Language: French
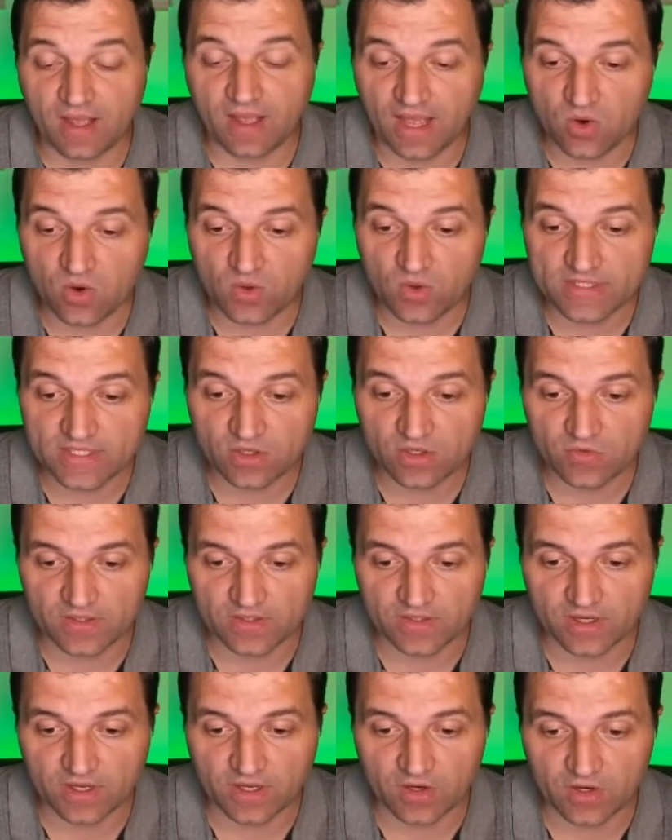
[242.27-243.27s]
à quoi sert le
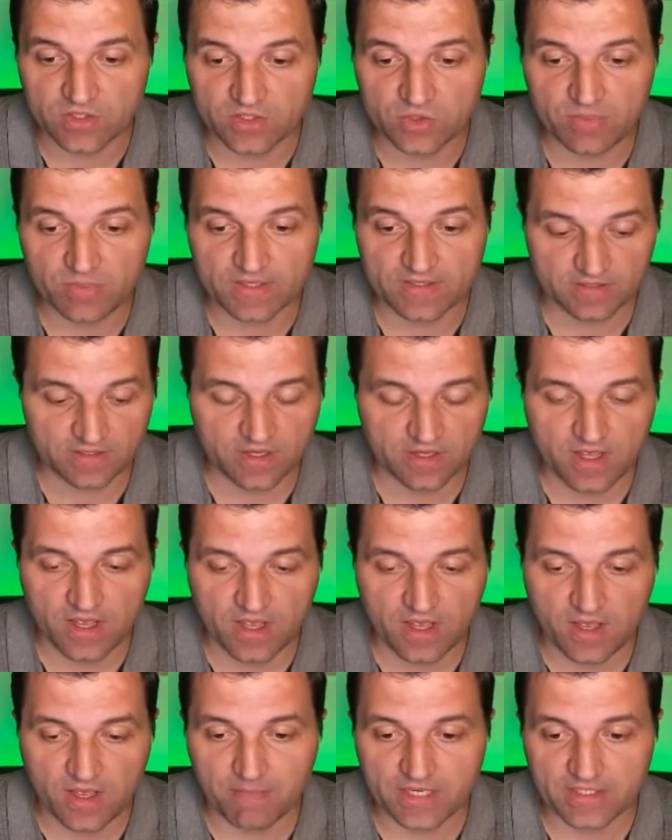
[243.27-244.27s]
filtre Alors si je place ma